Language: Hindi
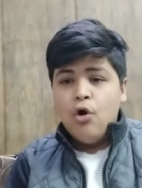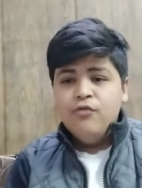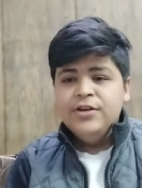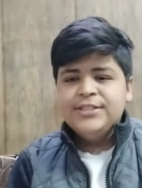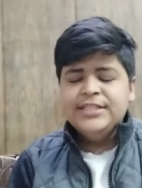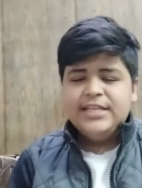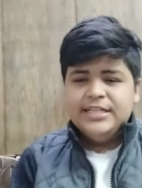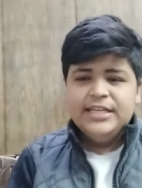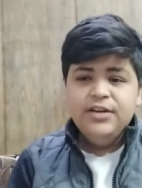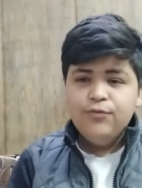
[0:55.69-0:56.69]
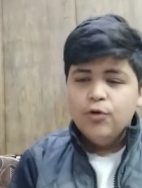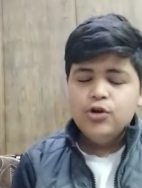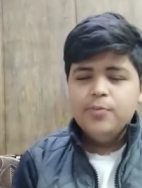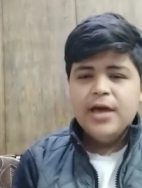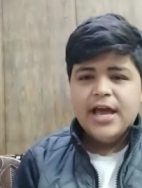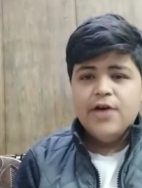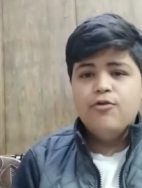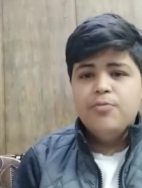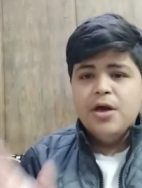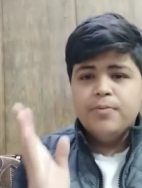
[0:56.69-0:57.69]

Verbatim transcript: ऑब्वियसली जे जिन फ़ोनों में आएगा वो भी